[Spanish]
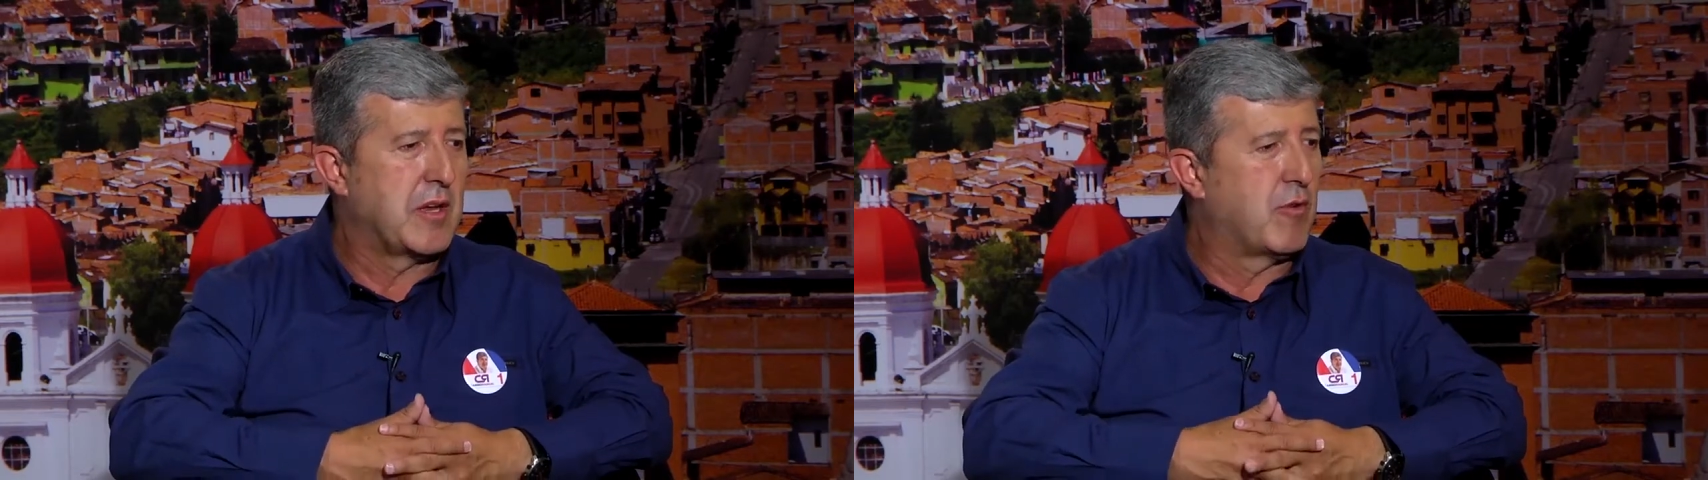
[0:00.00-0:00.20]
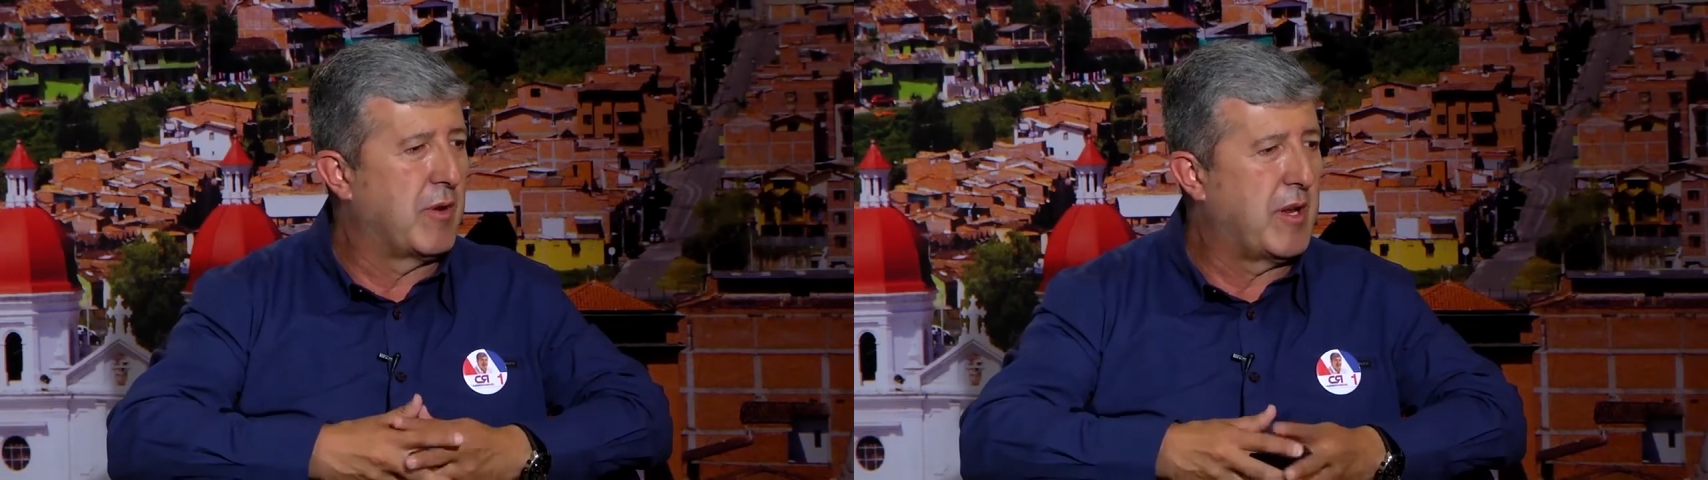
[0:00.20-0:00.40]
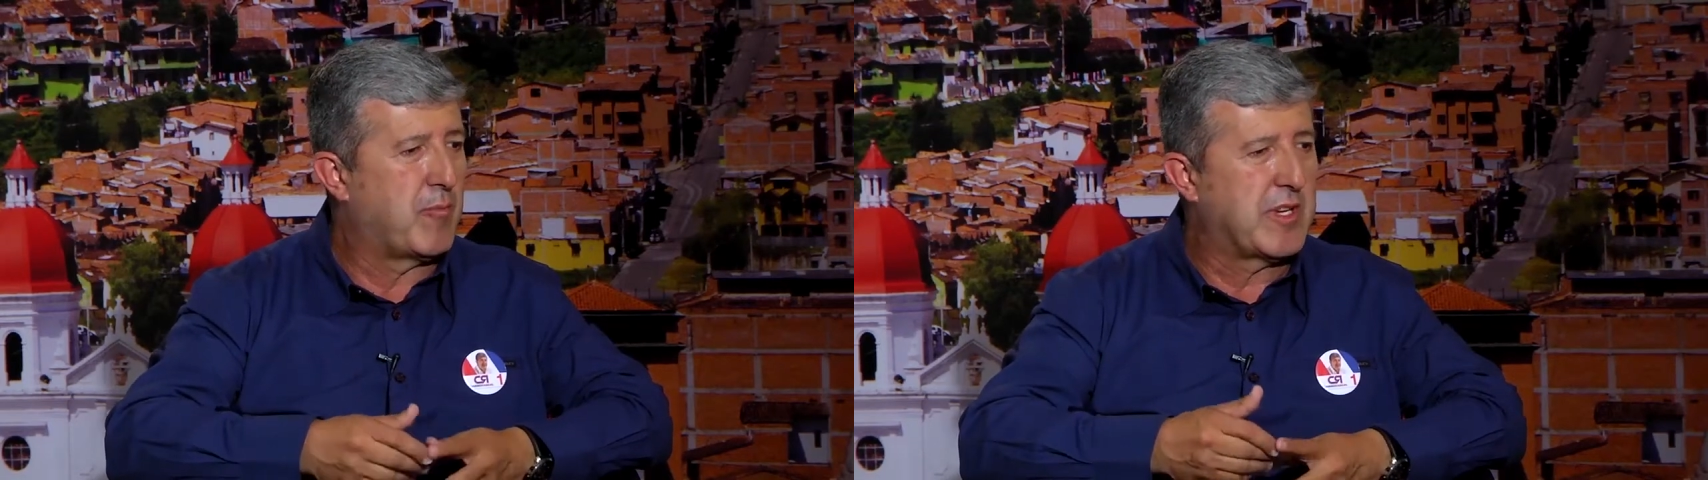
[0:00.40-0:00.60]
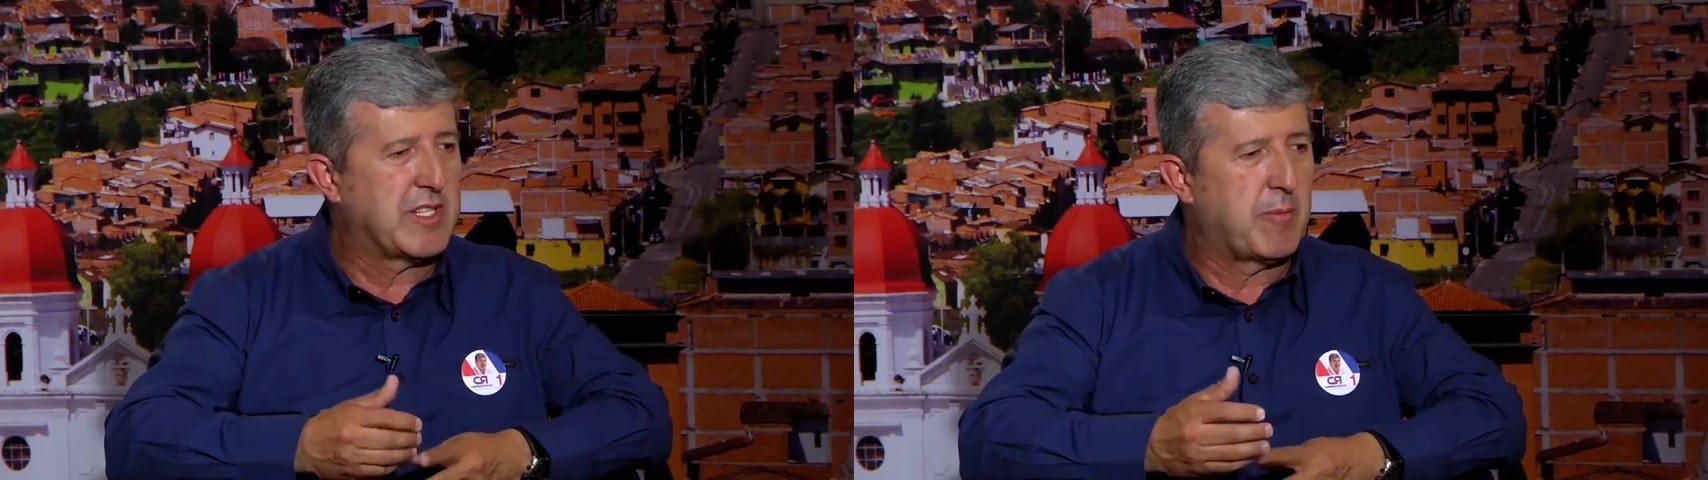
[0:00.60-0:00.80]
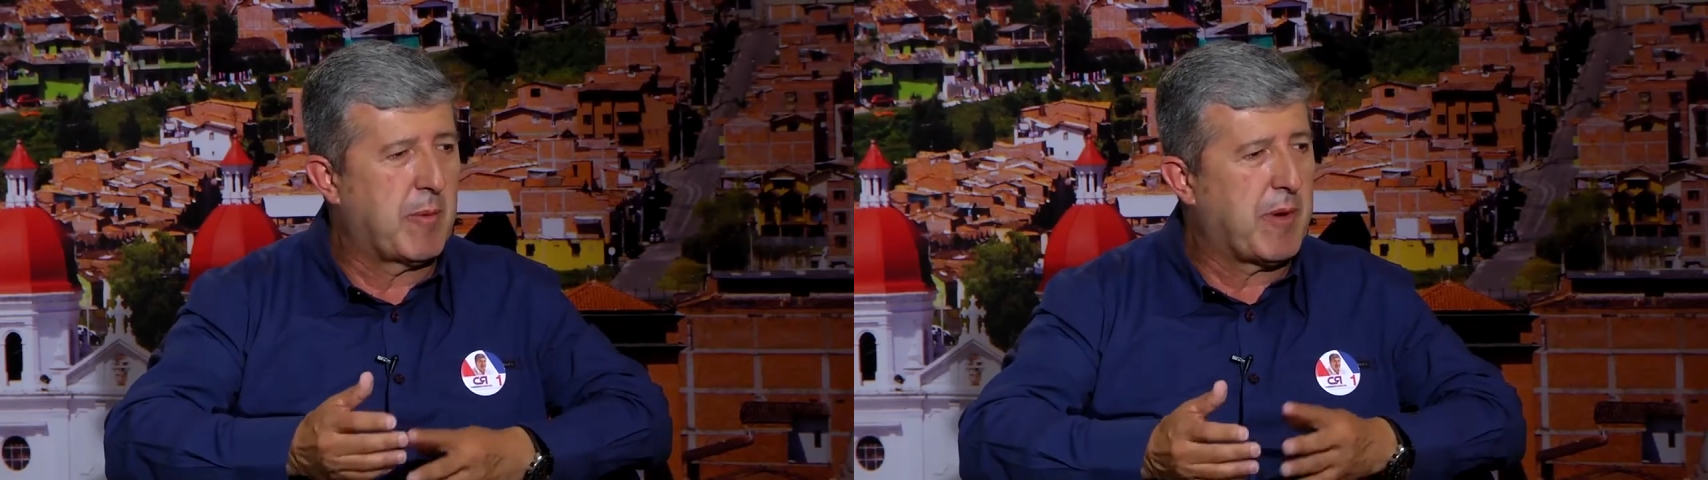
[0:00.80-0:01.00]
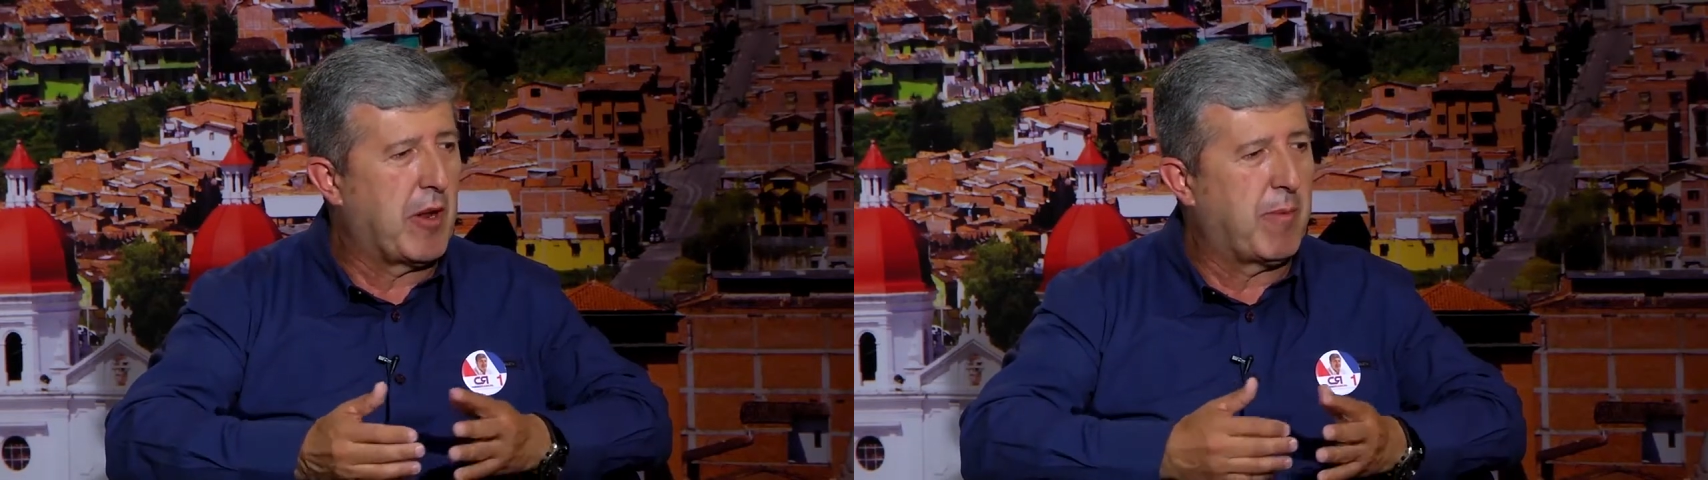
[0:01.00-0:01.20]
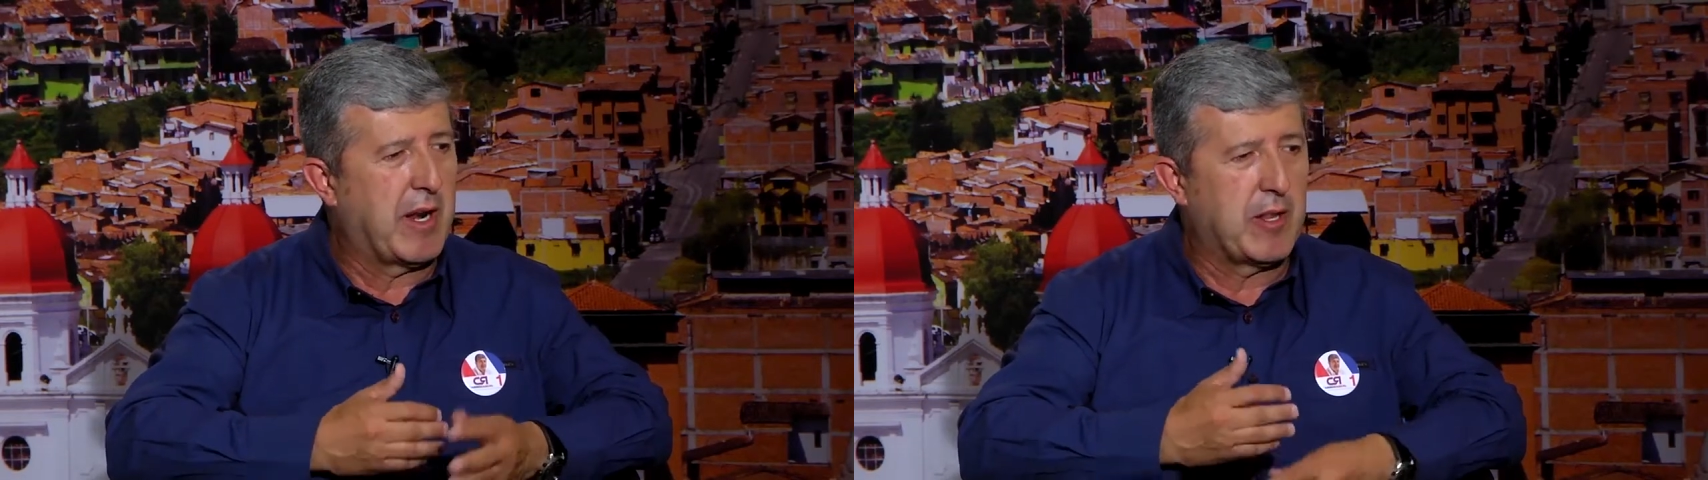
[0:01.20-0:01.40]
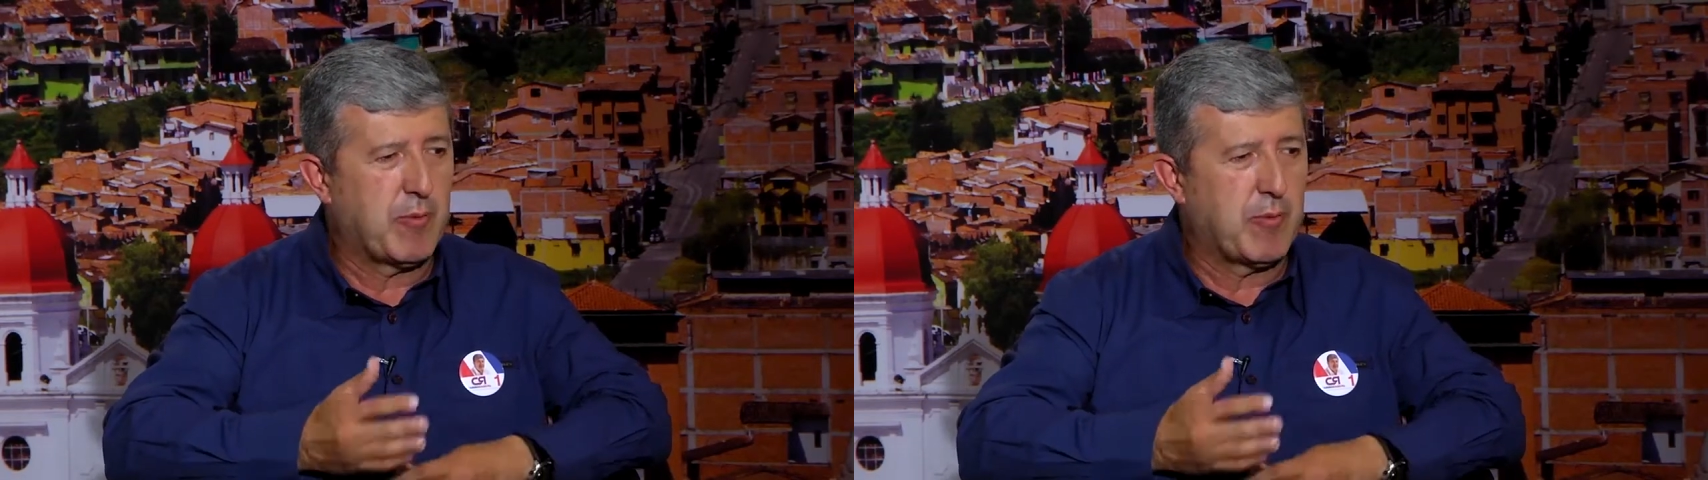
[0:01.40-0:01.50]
no vine pues así preparado para hablar,